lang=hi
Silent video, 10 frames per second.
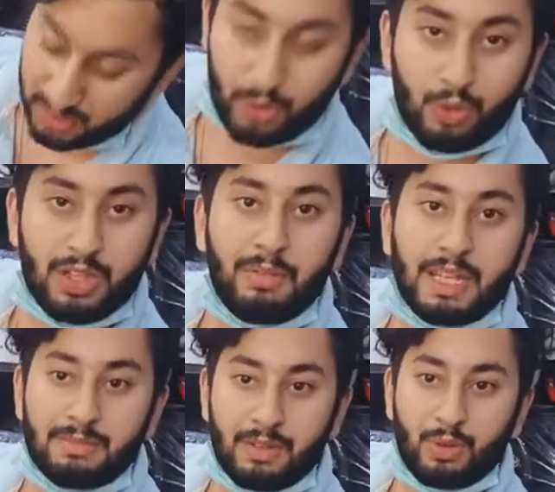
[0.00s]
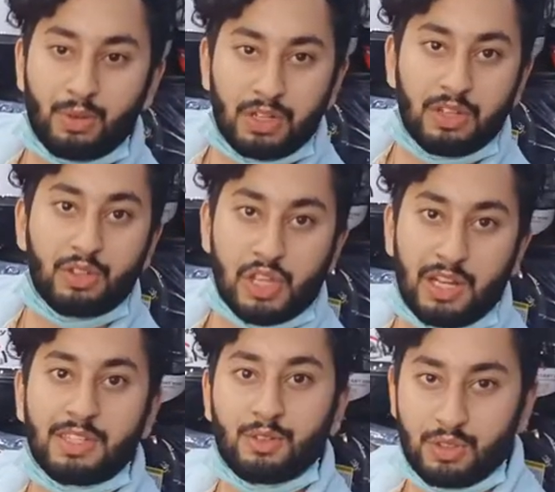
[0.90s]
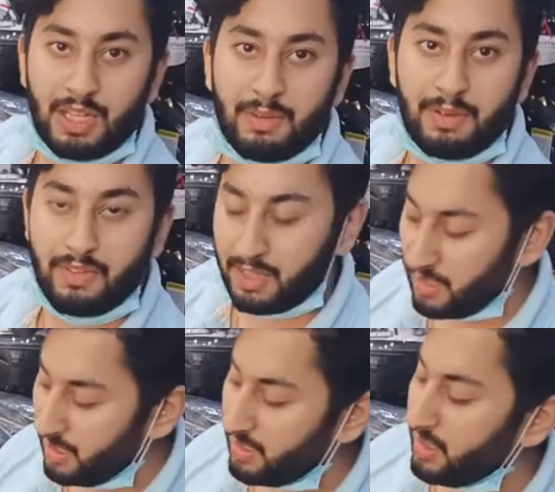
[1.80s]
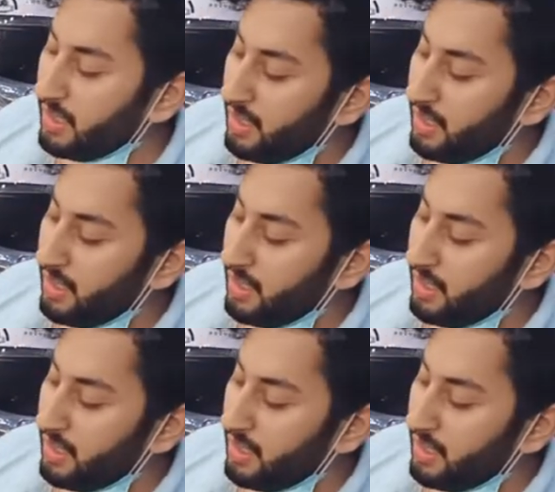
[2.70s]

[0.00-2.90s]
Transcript: जो क्रूज़र बाइक्स में क्रूज़र जो चलाते हैं उनको ज़्यादा प्रेफर करेगा